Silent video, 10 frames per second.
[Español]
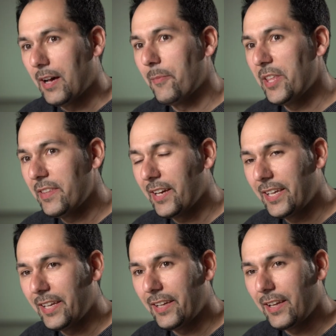A medida
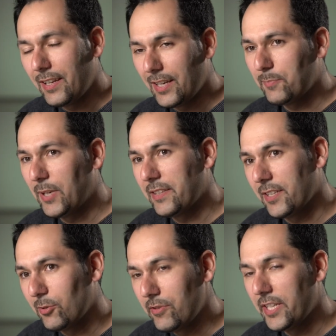que las
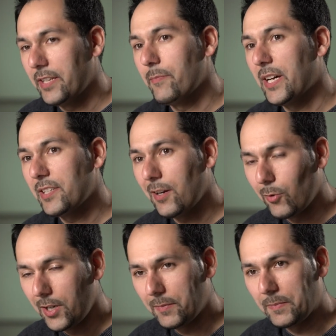plantas contienen más agua,